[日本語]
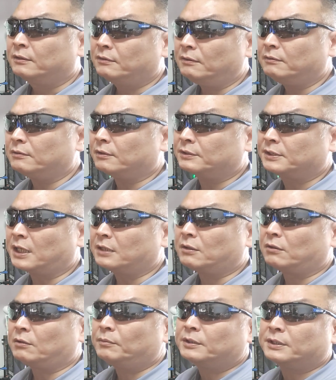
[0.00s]
どんどん時代
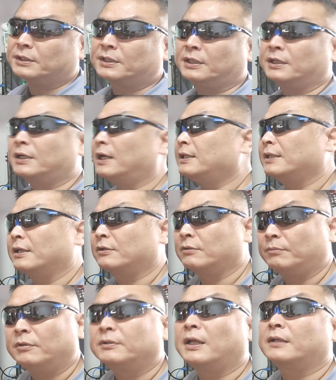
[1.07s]
とともに切り替えてい
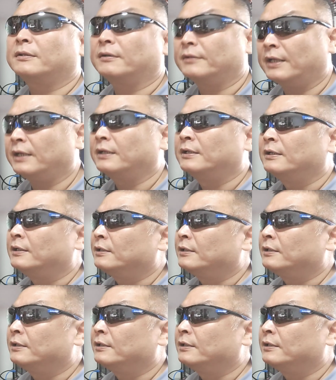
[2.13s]
くもんなんだよね。